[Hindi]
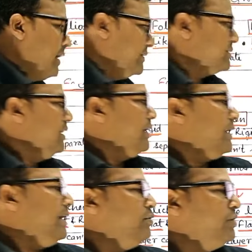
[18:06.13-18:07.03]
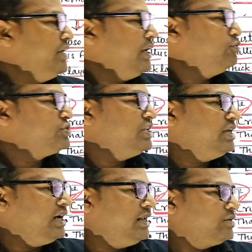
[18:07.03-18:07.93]
गैस क्लाइडोनिया
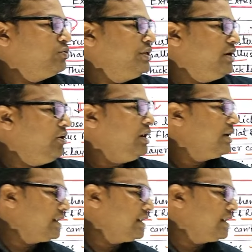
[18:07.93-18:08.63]
यूसनिया इलेक्टोरिया और